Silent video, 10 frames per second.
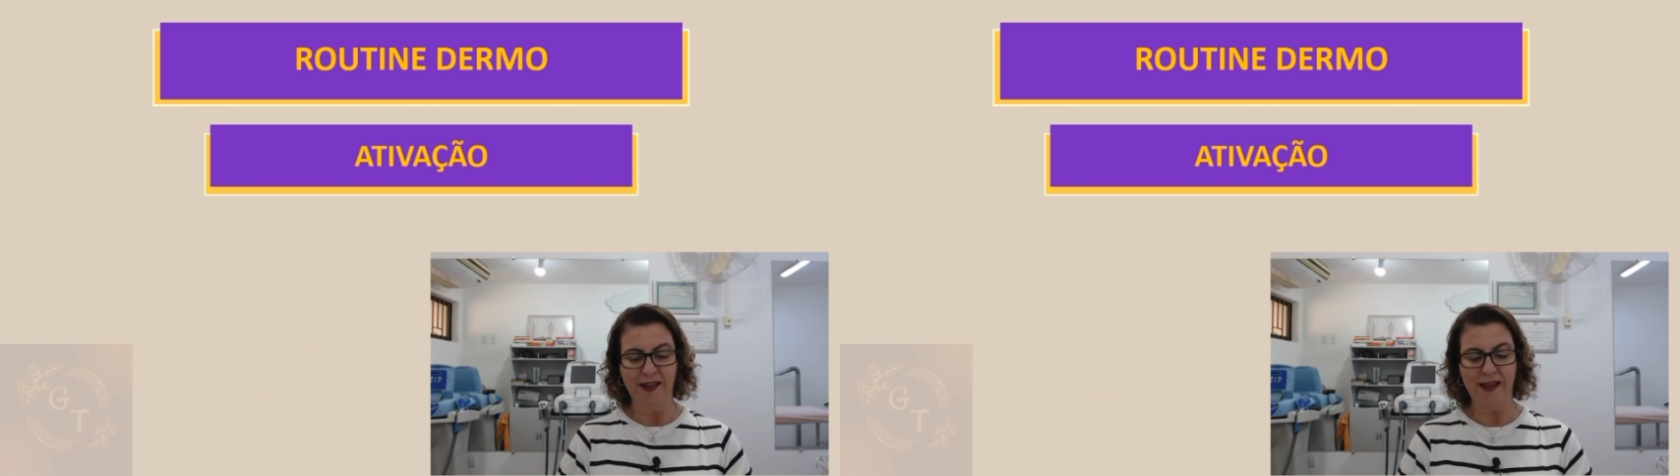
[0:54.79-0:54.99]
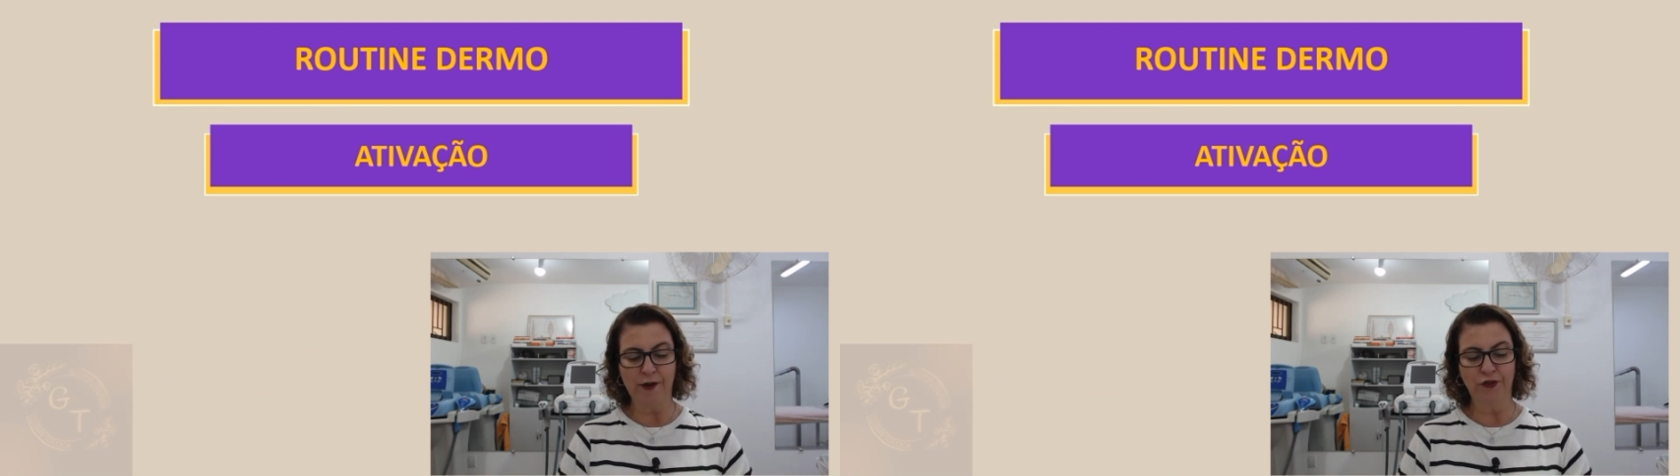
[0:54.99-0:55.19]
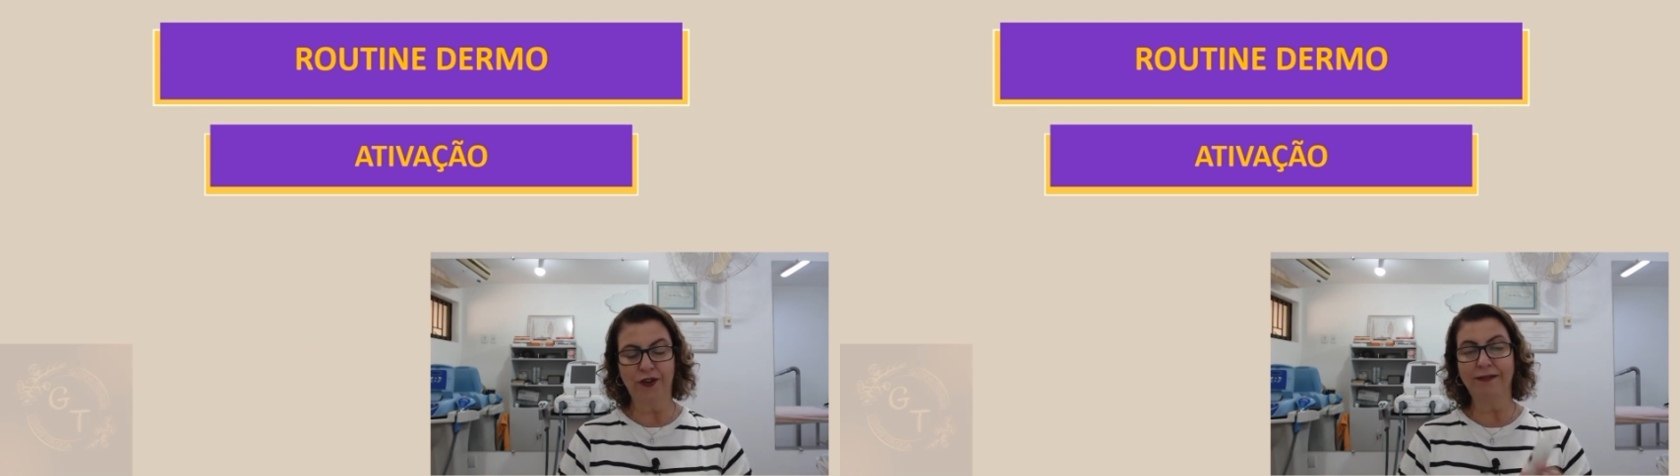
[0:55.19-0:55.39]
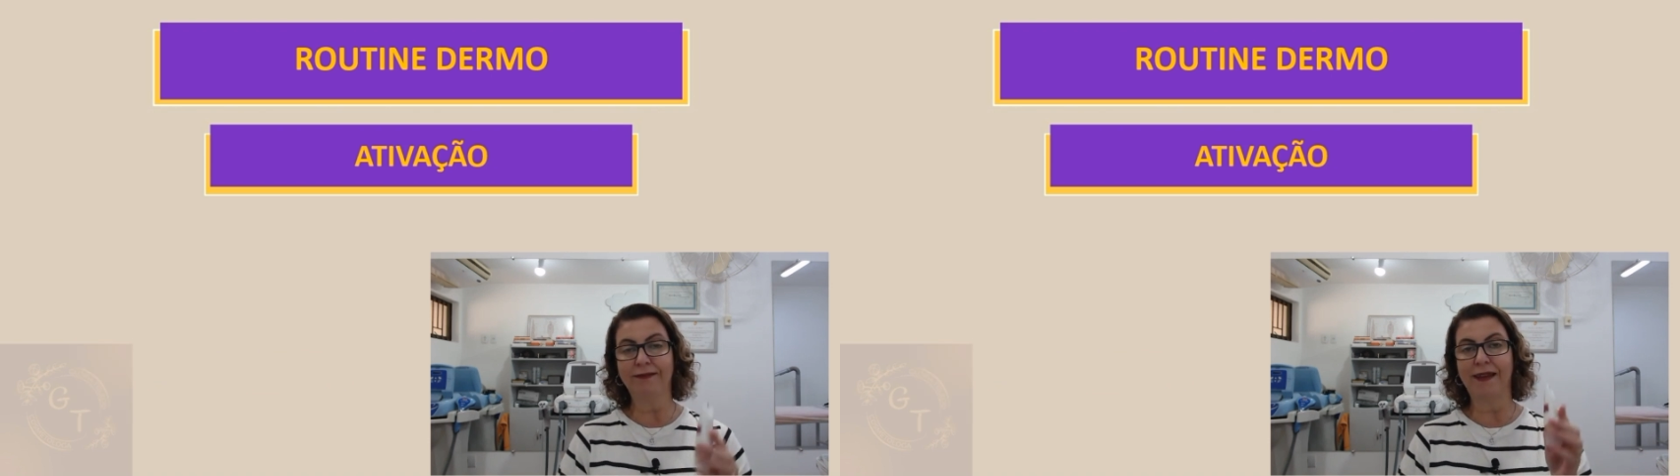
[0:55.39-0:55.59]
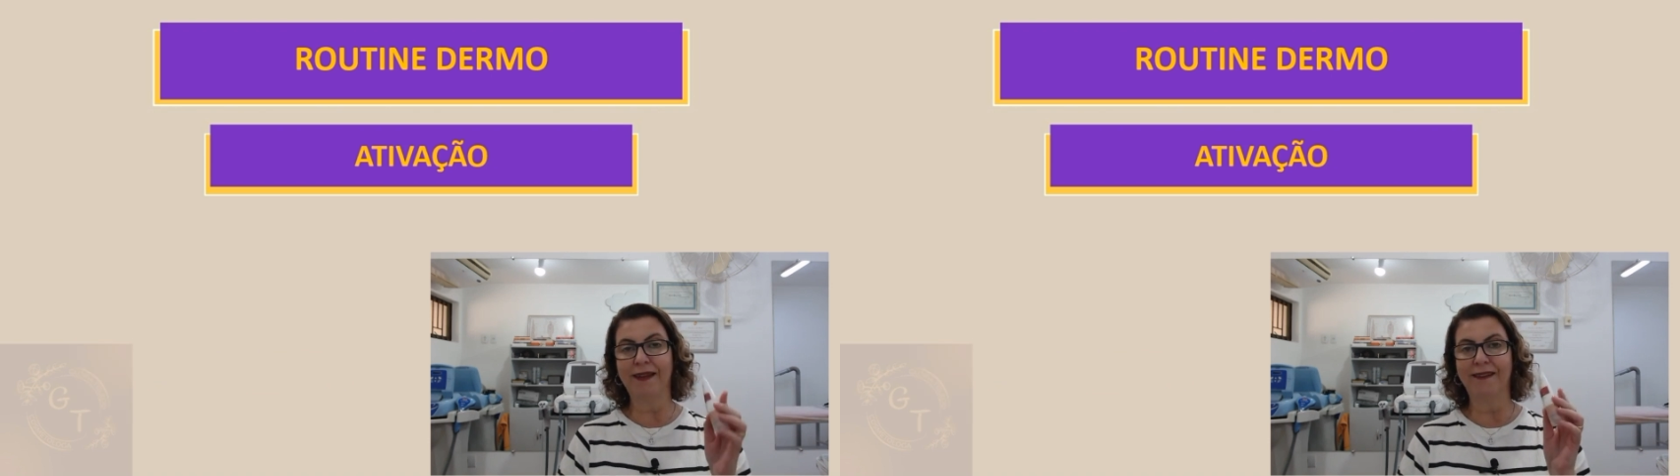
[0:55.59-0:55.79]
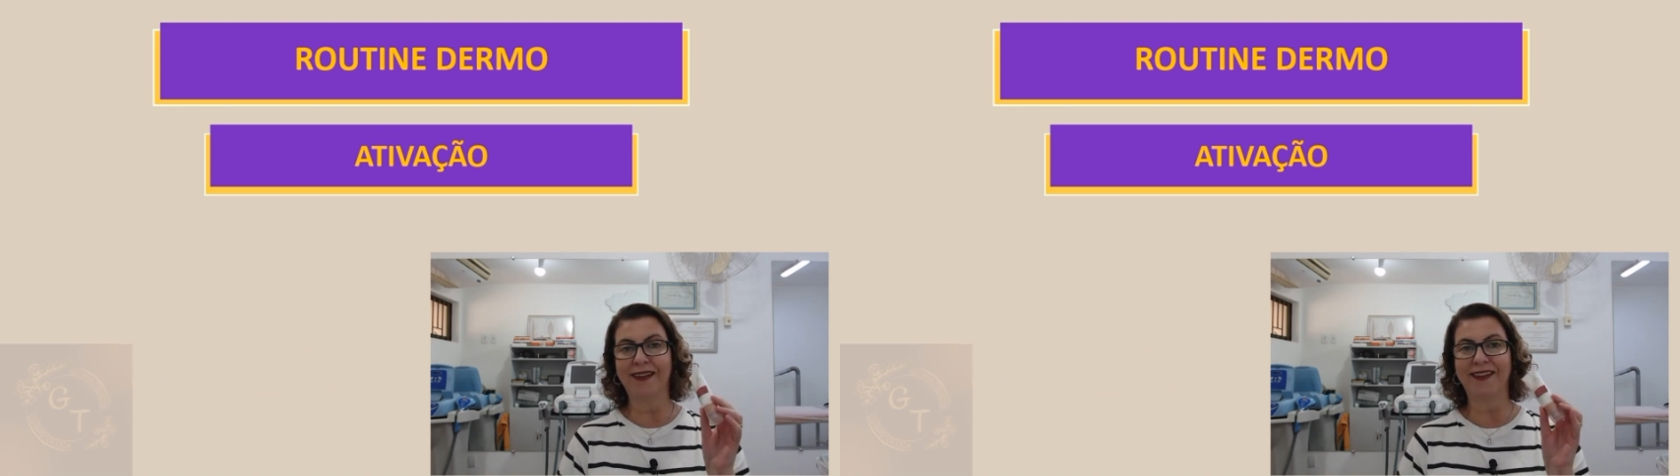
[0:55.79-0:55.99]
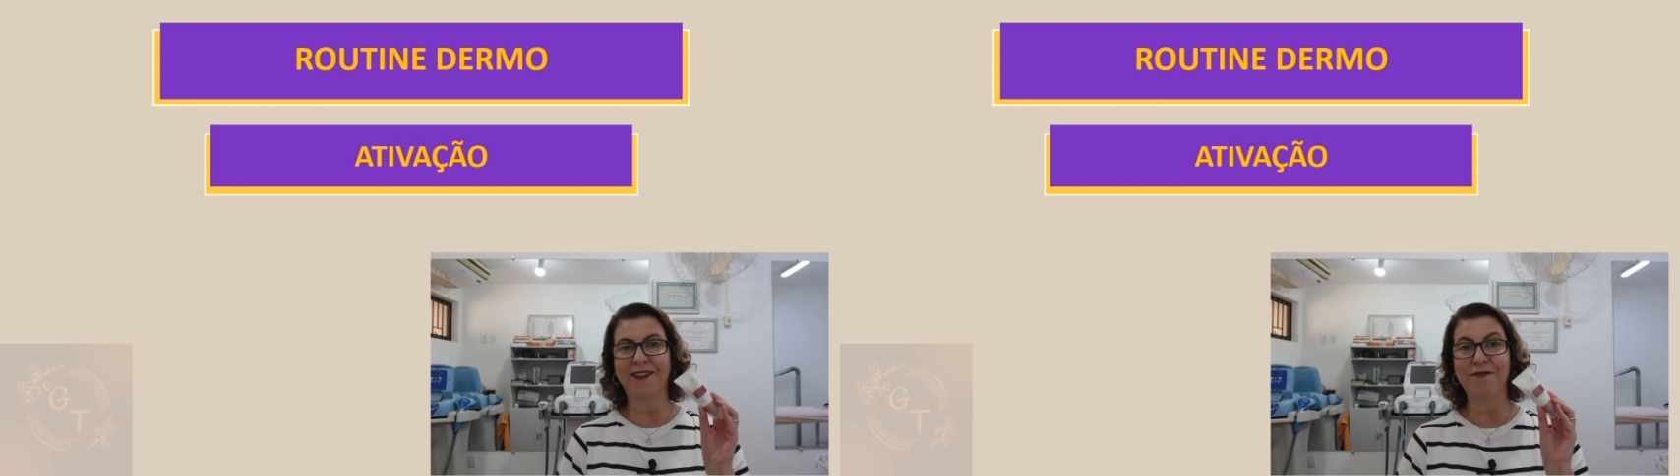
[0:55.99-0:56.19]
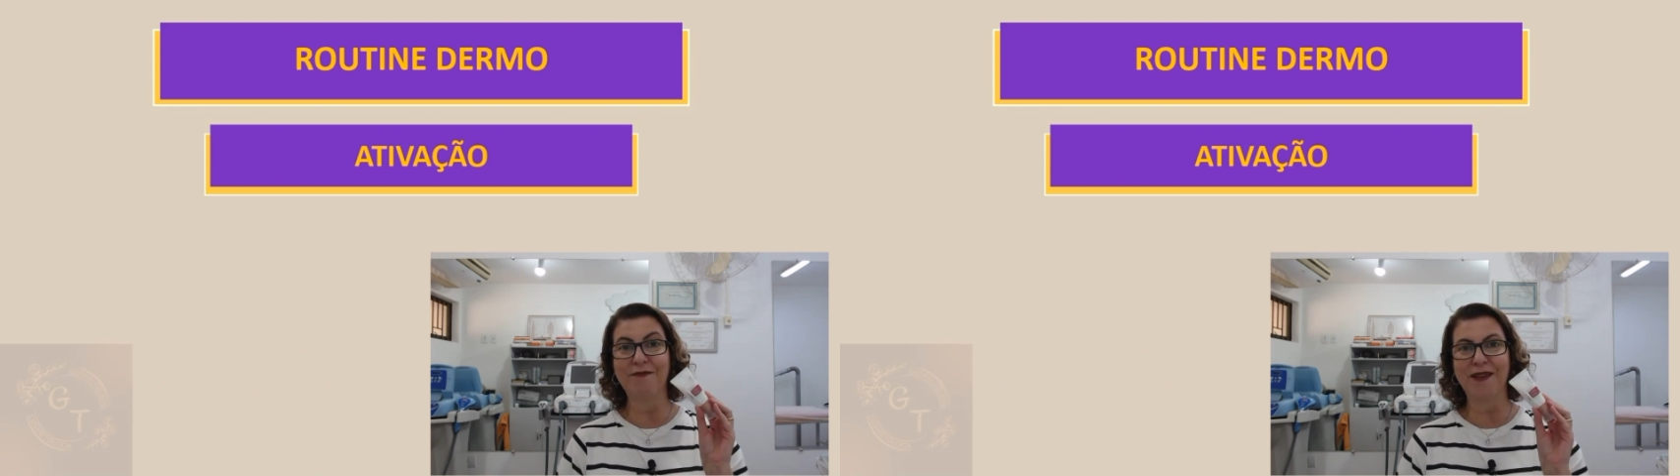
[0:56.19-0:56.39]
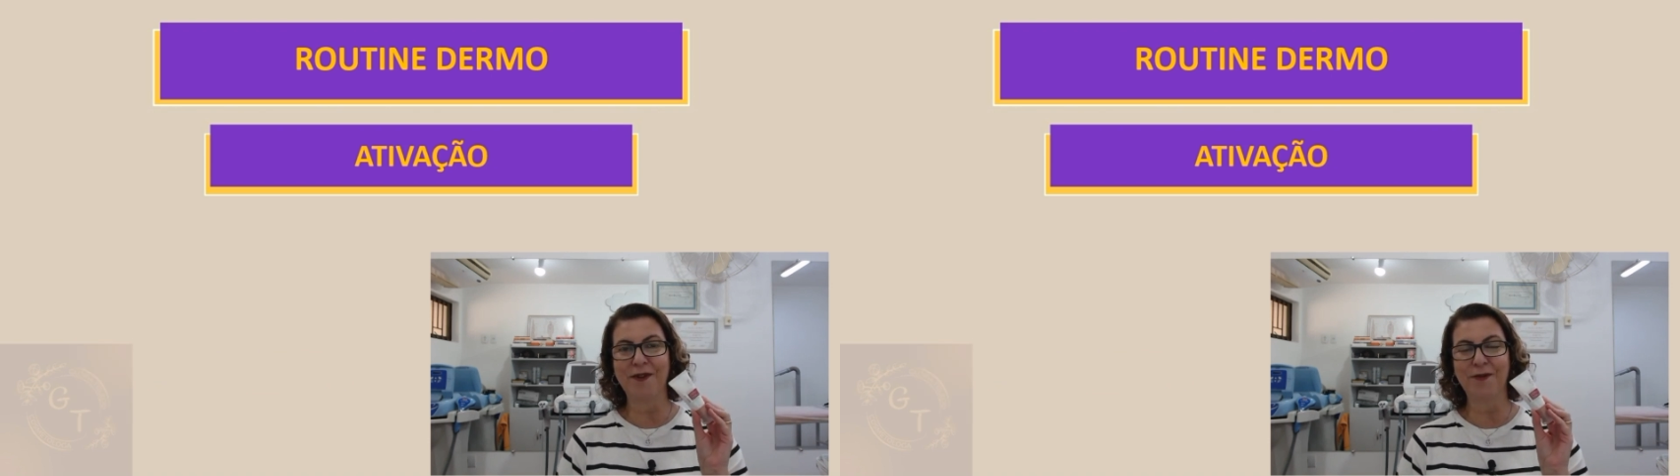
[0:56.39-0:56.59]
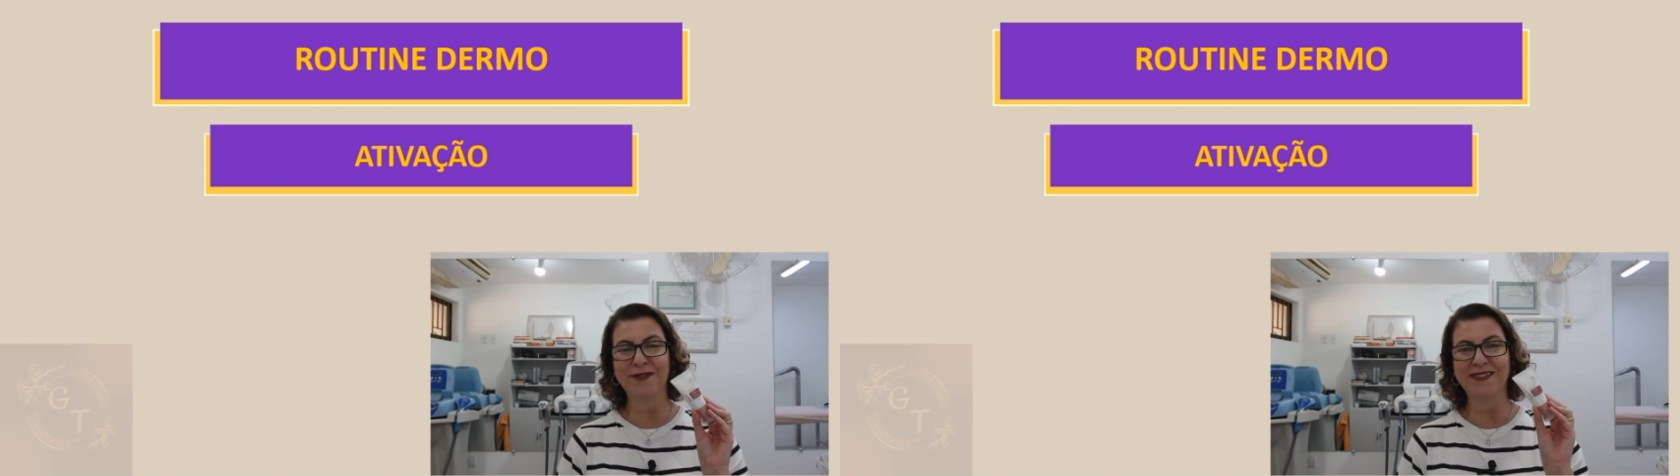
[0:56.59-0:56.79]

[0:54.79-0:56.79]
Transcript: Eu já tenho aqui o meu